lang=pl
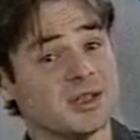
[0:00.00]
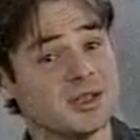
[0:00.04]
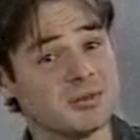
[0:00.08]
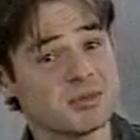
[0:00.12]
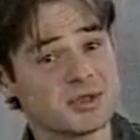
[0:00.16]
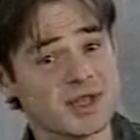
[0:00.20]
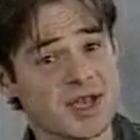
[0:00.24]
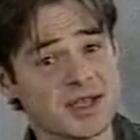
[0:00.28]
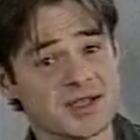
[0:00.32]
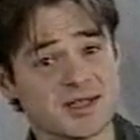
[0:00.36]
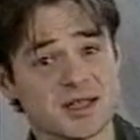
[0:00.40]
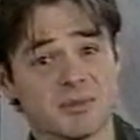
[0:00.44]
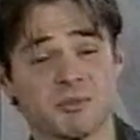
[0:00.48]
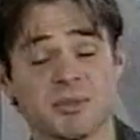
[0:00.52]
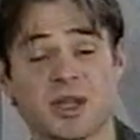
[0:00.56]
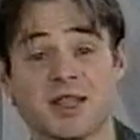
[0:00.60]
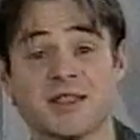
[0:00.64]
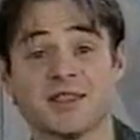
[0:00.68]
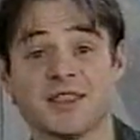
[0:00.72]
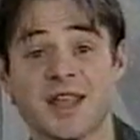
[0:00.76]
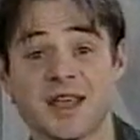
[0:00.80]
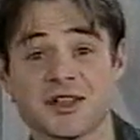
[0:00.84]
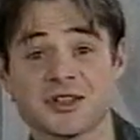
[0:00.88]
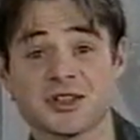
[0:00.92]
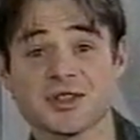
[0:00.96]
Tymczasem
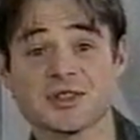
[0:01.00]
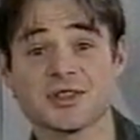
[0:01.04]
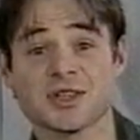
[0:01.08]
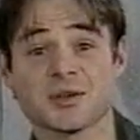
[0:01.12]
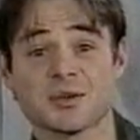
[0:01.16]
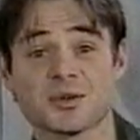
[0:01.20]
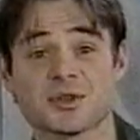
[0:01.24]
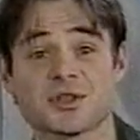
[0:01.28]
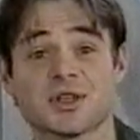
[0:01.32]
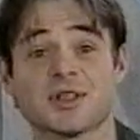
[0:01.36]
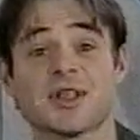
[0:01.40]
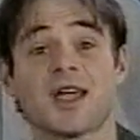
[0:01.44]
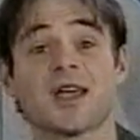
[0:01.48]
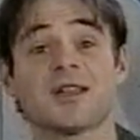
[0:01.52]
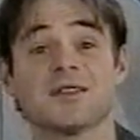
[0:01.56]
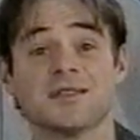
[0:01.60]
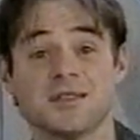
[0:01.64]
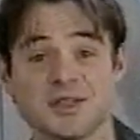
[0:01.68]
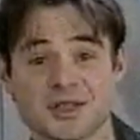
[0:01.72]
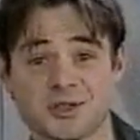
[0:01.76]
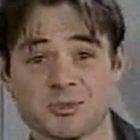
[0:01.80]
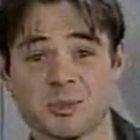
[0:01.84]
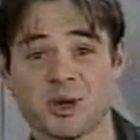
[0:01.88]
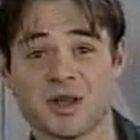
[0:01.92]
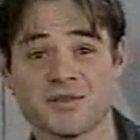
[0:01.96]
nasze założenia
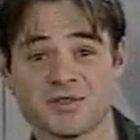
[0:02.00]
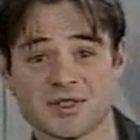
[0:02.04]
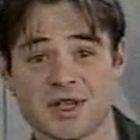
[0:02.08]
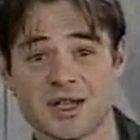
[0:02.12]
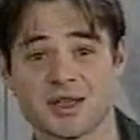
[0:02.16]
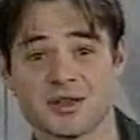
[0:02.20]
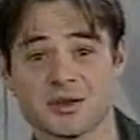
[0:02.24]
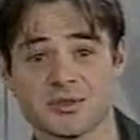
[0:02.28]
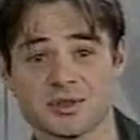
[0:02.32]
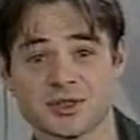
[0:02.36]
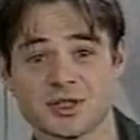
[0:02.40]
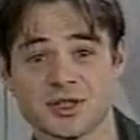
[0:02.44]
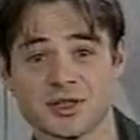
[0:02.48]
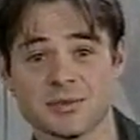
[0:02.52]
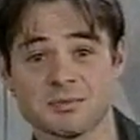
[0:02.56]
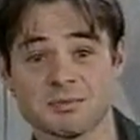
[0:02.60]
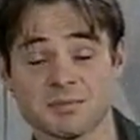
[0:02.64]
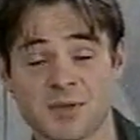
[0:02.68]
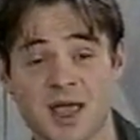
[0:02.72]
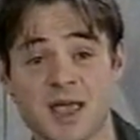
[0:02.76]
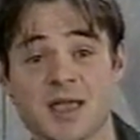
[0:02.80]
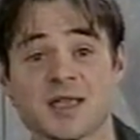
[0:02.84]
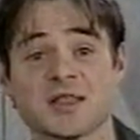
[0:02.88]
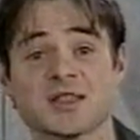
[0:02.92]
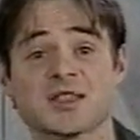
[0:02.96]
nie sprawdzają się.
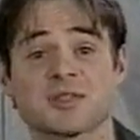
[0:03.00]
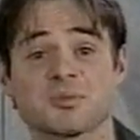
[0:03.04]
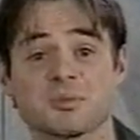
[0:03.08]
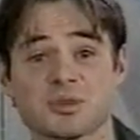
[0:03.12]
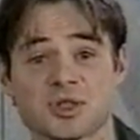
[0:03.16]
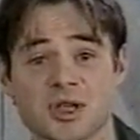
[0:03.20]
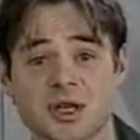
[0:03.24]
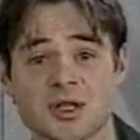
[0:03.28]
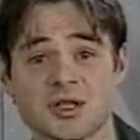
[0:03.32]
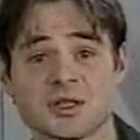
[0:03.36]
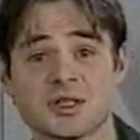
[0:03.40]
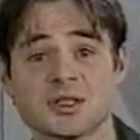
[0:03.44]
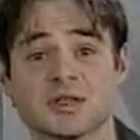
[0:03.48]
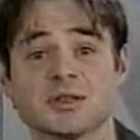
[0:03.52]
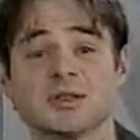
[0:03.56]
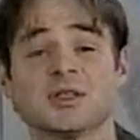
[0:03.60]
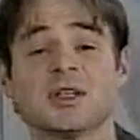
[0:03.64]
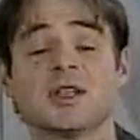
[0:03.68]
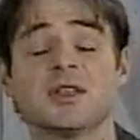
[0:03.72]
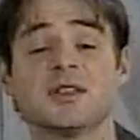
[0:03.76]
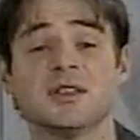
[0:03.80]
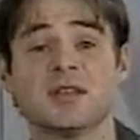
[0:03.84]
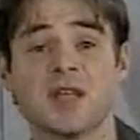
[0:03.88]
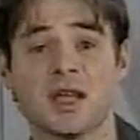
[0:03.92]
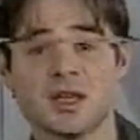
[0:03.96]
Sprzęt
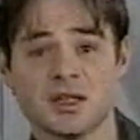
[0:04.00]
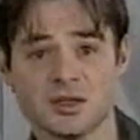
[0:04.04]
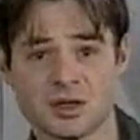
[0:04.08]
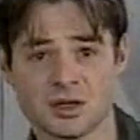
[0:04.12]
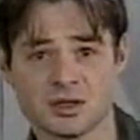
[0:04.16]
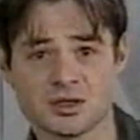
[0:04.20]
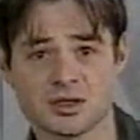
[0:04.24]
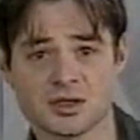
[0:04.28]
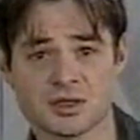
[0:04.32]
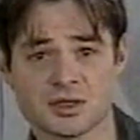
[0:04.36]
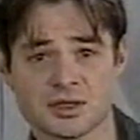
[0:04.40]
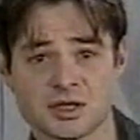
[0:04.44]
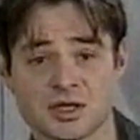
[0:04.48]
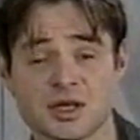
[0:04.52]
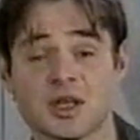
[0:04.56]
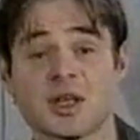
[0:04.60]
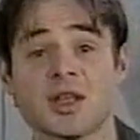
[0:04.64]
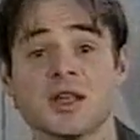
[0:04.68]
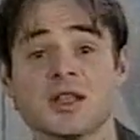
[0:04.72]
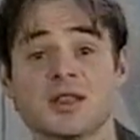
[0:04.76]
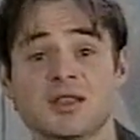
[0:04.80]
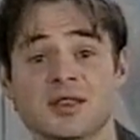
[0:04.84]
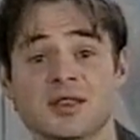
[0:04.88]
najdroższy,